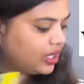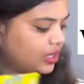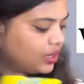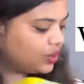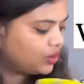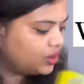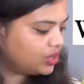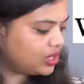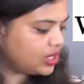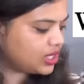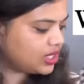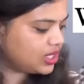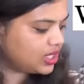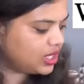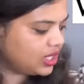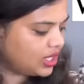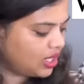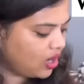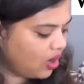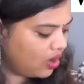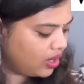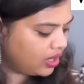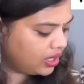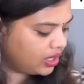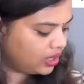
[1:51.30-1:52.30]
నెక్స్ట్ వచ్చేసి
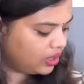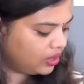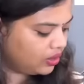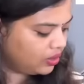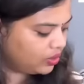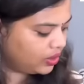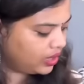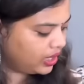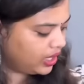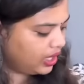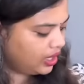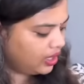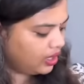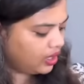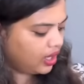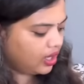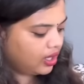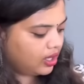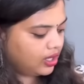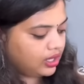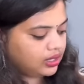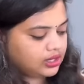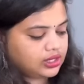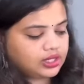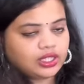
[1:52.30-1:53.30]
కాటన్లోనే
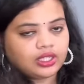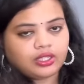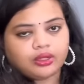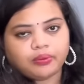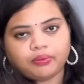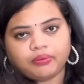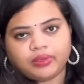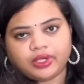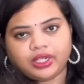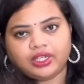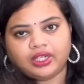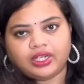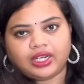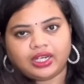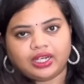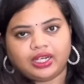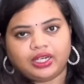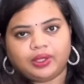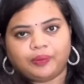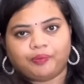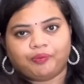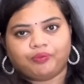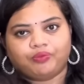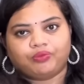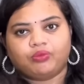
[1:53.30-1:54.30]
అజ్రక్ ప్రింట్
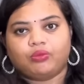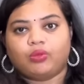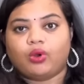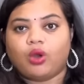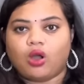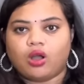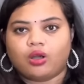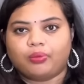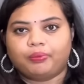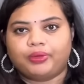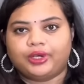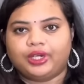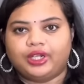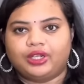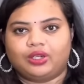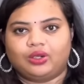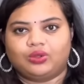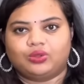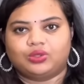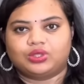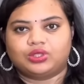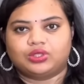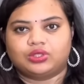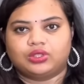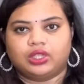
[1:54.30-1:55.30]
అండి బ్లాక్
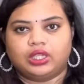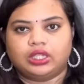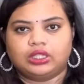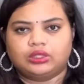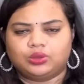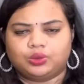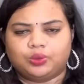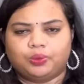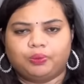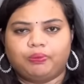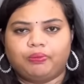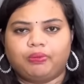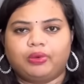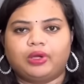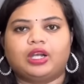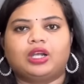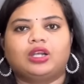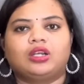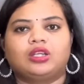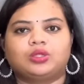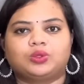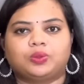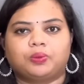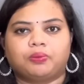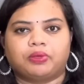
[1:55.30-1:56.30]
ప్రింట్లో వస్తుంది సూపర్
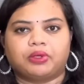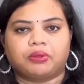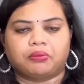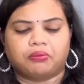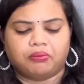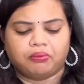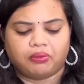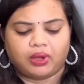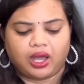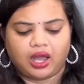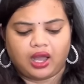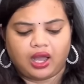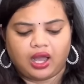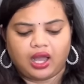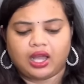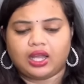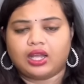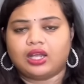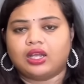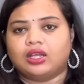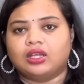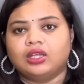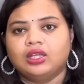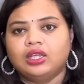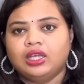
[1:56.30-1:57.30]
అంటే సూపర్
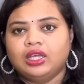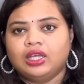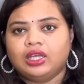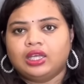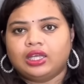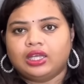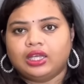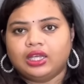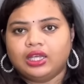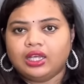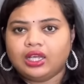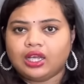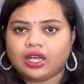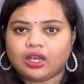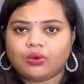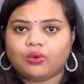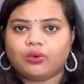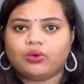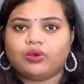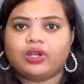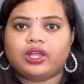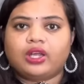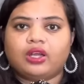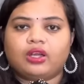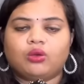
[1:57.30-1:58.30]
బాగా ఇంకా
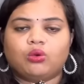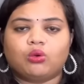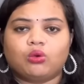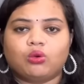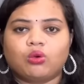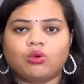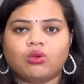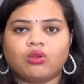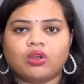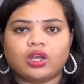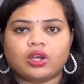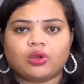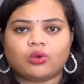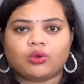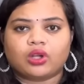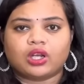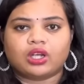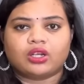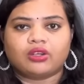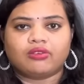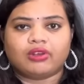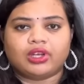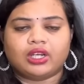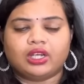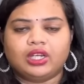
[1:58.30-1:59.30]
కూడా ఒక్కొక్కరు ఒక
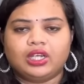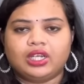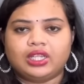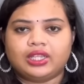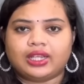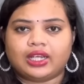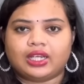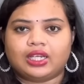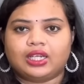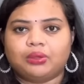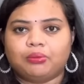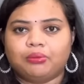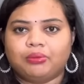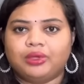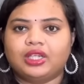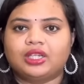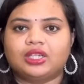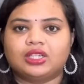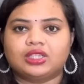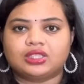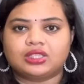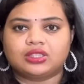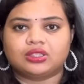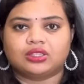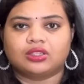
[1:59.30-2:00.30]
ట్వంటీ థర్టీ
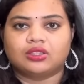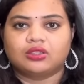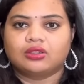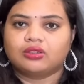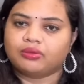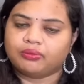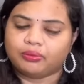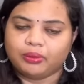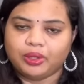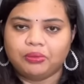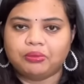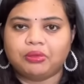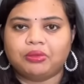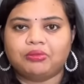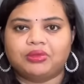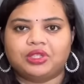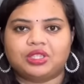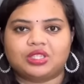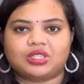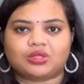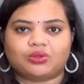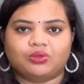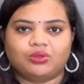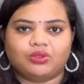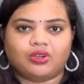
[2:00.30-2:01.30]
మీటర్స్ మినిమం
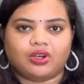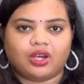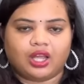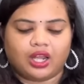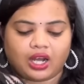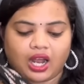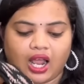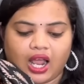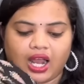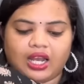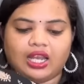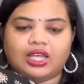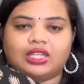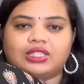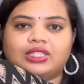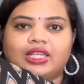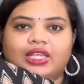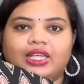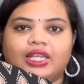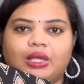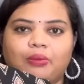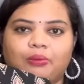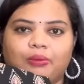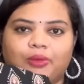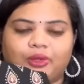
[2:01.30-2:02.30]
తీసుకుంటున్నా అలా
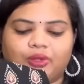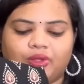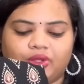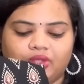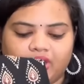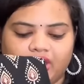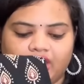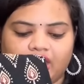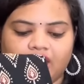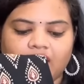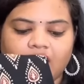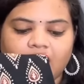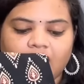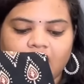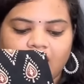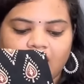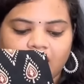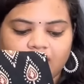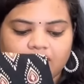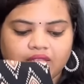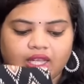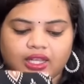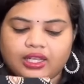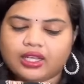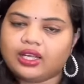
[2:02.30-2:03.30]
సేల్ అయిపోతుంది
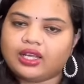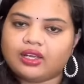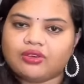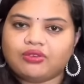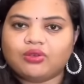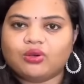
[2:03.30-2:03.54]
ఇంకా